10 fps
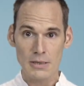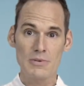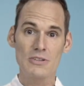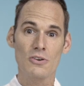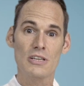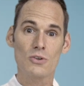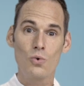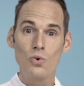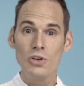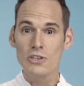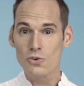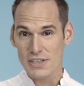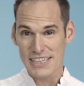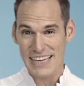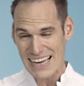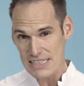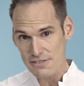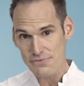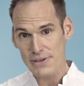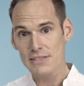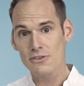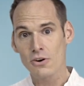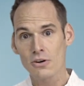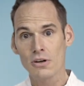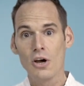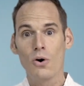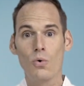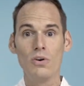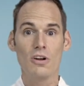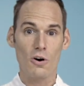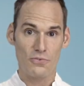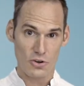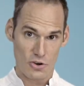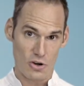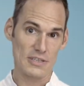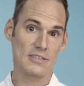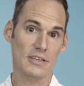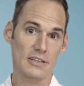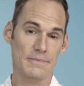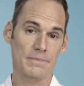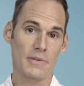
den besonders ungesunden Transfettsäuren und auch von Cholesterin.